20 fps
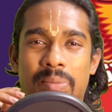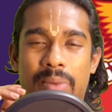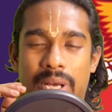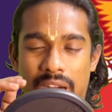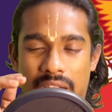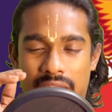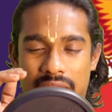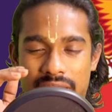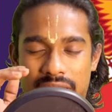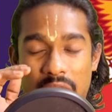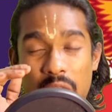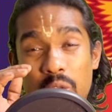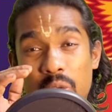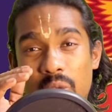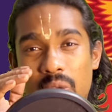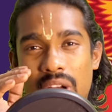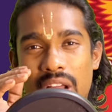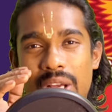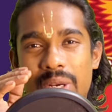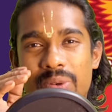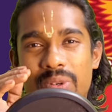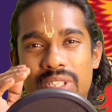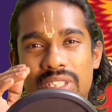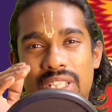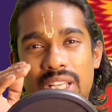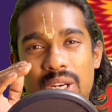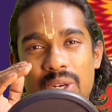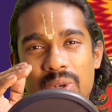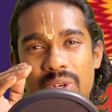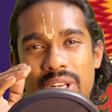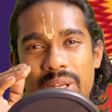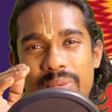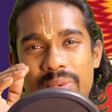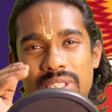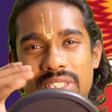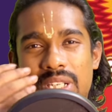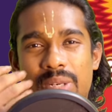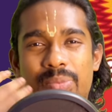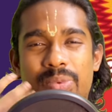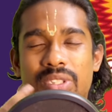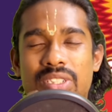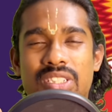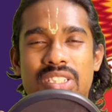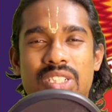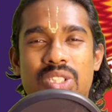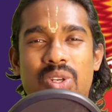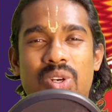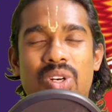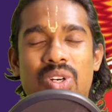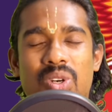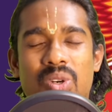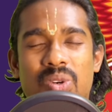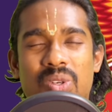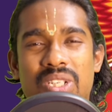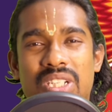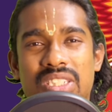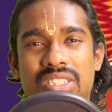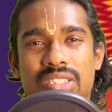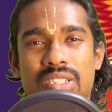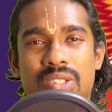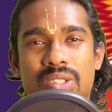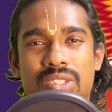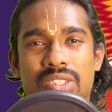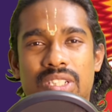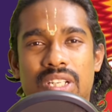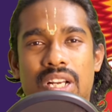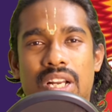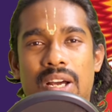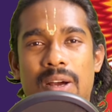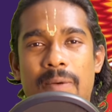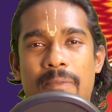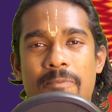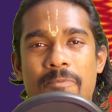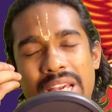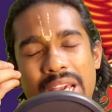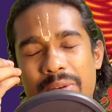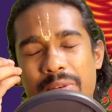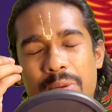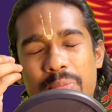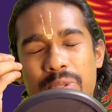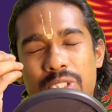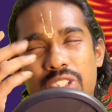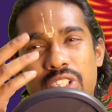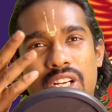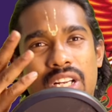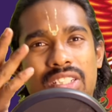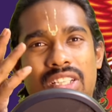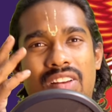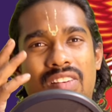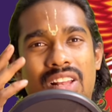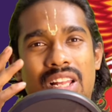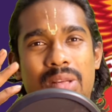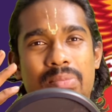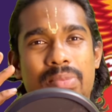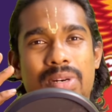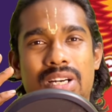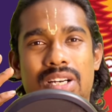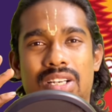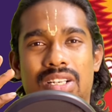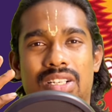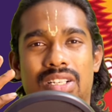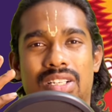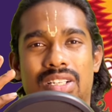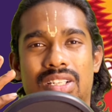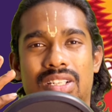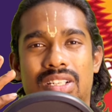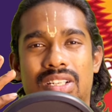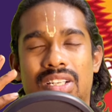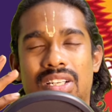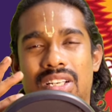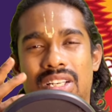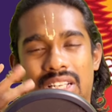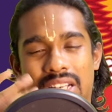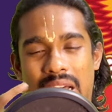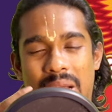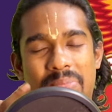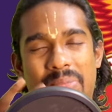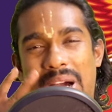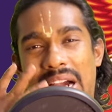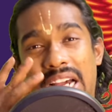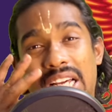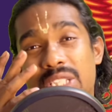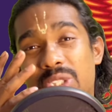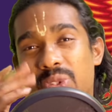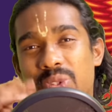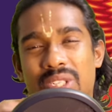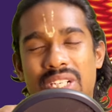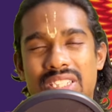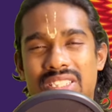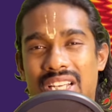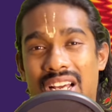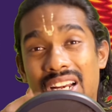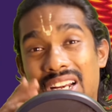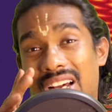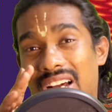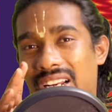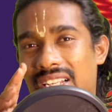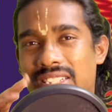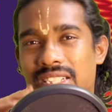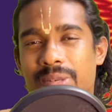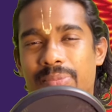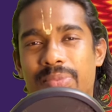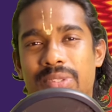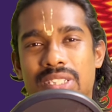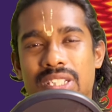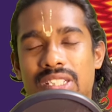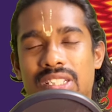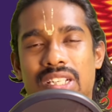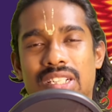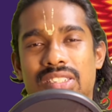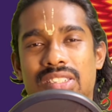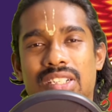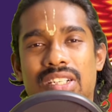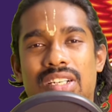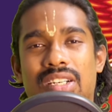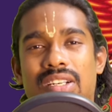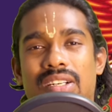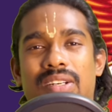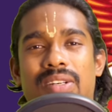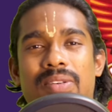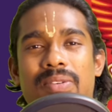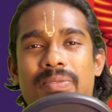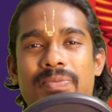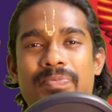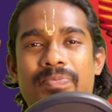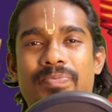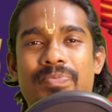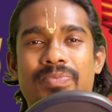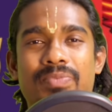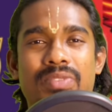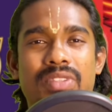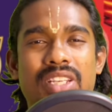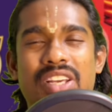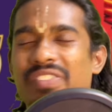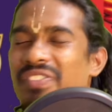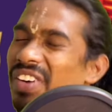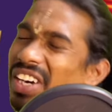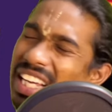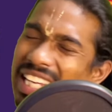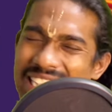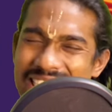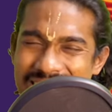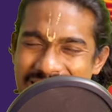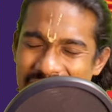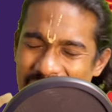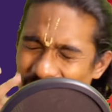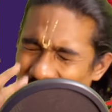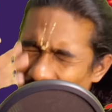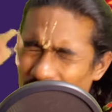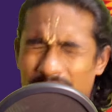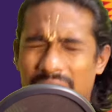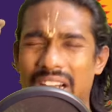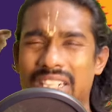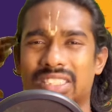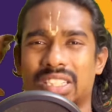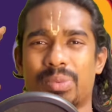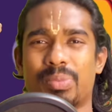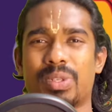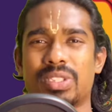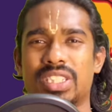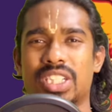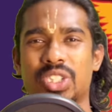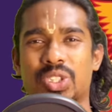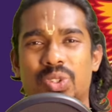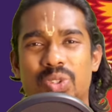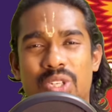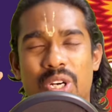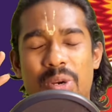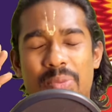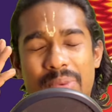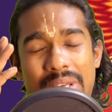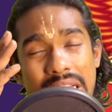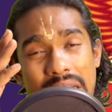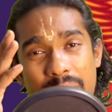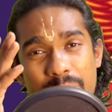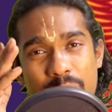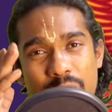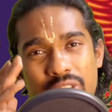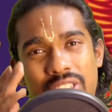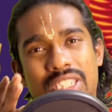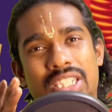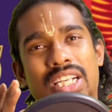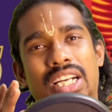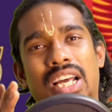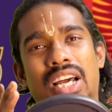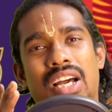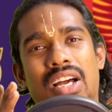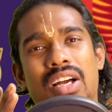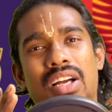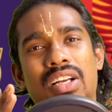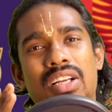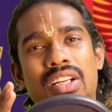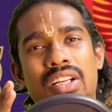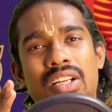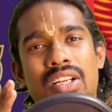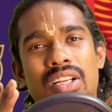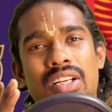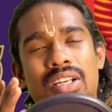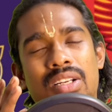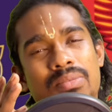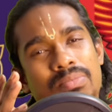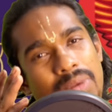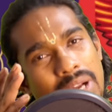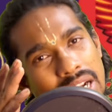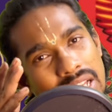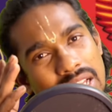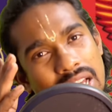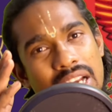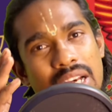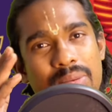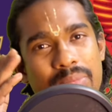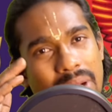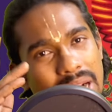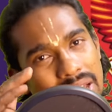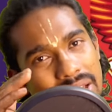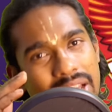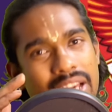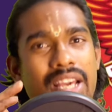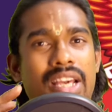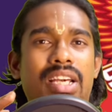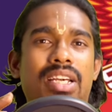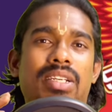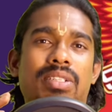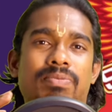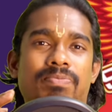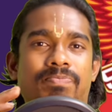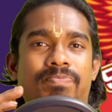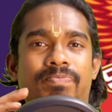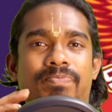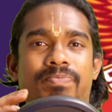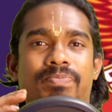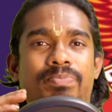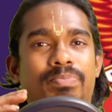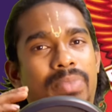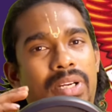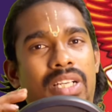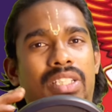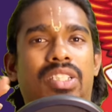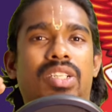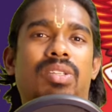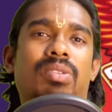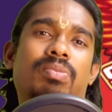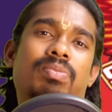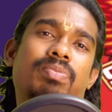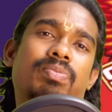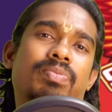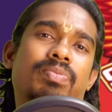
మన తెలుగు వాళ్ళు అయి ఉండి తెలుగు టీంకి సపోర్ట్ చేసేటోళ్ళని ట్రోల్ చేస్తారు చూసారా నీకు ఏమనిపిస్తుందో నాకు అబ్బా కానీ మాకైతే చూడడానికి చాలా గలీజ్ అనిపిస్తుంది తెలుసా ఎవడ ఏ స్టేటోడు దాన్ని సపోర్ట్ చేసుకుంటాడు మీరేమో వచ్చిడా మన దాన్ని మనకే పెడతారు